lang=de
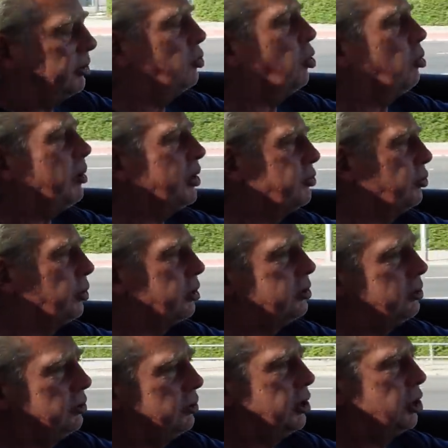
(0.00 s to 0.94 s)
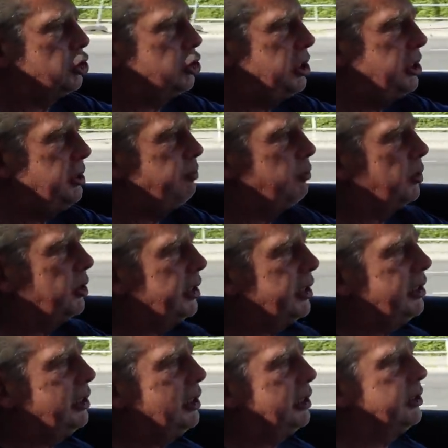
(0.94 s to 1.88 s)
nochmal drücken oder schieben oder
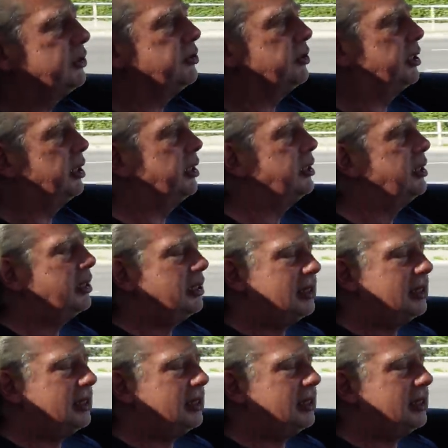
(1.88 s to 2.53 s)
ähnliches, sondern